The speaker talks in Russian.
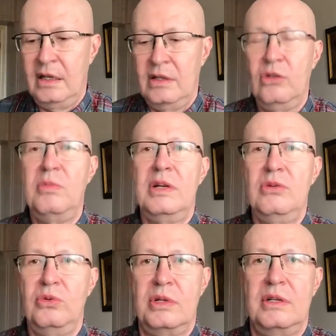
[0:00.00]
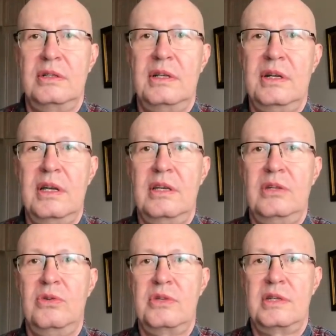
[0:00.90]
Доброе утро, дорогие
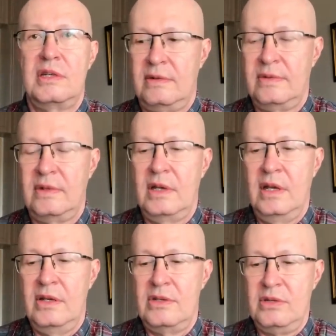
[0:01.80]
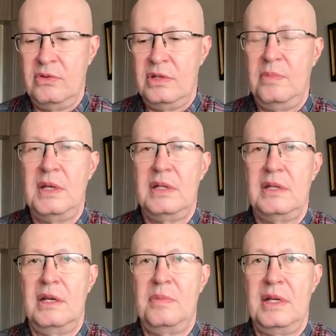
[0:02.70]
друзья! Сегодня 5
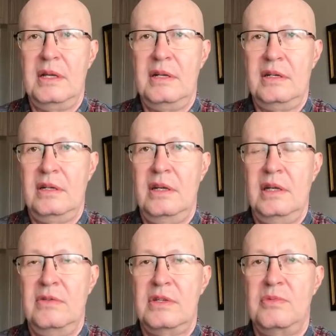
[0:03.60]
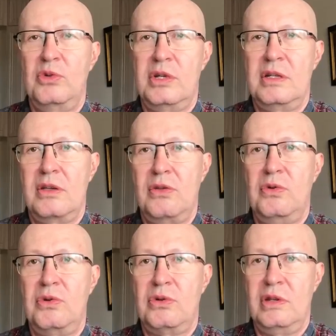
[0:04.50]
апреля, и вы смотрите
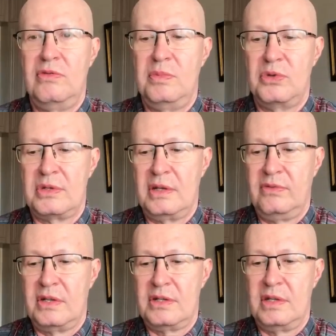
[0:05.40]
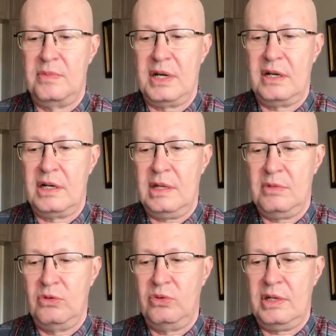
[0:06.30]
четвертый выпуск авторской
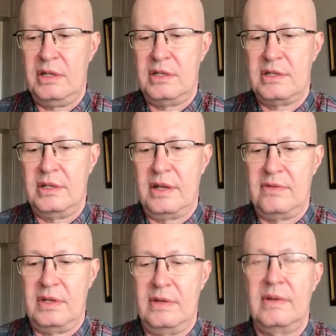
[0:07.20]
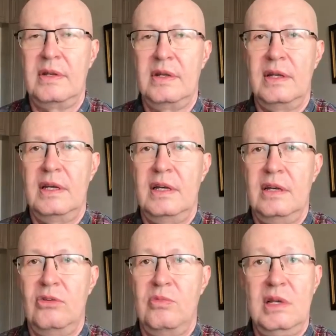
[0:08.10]
программы «Утренний Соловей».
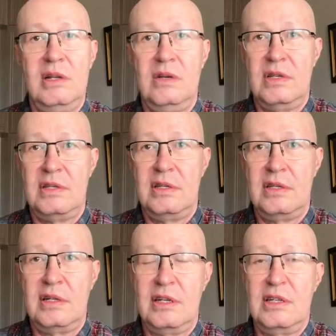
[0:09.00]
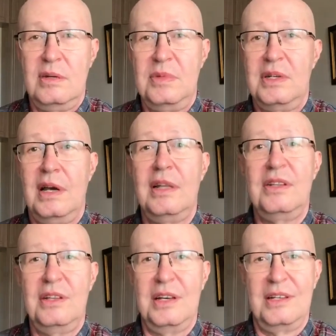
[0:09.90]
У меня для вас есть хотя бы
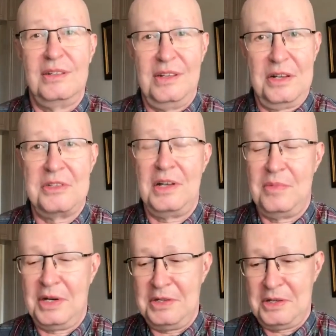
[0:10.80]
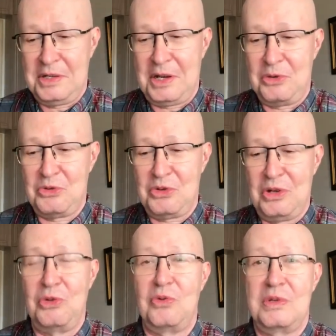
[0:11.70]
одна для разнообразия
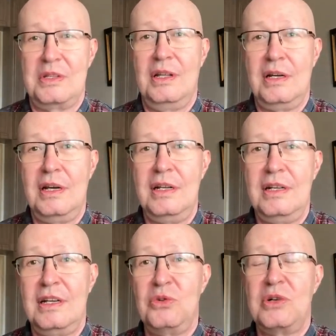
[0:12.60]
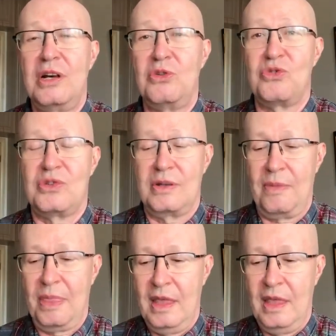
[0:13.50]
хорошая новость. Локальная, но хорошая.